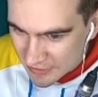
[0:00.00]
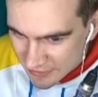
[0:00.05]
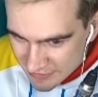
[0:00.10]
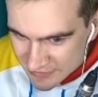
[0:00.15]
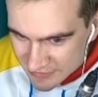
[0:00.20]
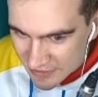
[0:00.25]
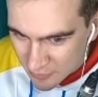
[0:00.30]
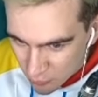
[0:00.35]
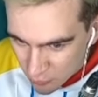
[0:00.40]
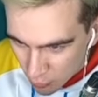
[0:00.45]

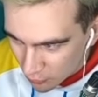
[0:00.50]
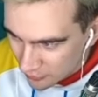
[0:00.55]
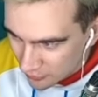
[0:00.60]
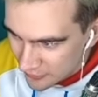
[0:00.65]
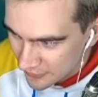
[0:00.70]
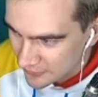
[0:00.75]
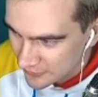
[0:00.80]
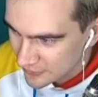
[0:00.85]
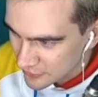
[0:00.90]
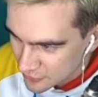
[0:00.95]
закона
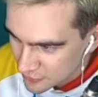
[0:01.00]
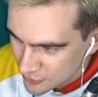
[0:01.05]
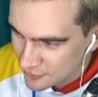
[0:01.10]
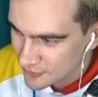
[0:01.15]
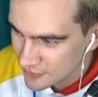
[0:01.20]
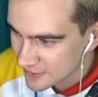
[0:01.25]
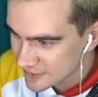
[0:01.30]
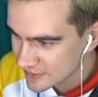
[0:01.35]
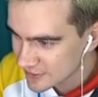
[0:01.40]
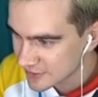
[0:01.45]
это еще
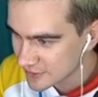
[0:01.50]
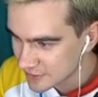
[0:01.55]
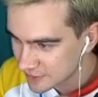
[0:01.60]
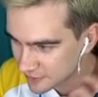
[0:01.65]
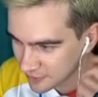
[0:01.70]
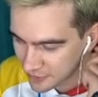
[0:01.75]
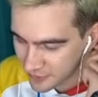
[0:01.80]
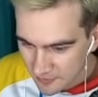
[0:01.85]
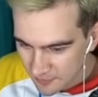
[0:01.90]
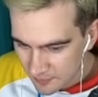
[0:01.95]
нельзя
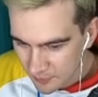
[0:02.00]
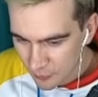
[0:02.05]
делать.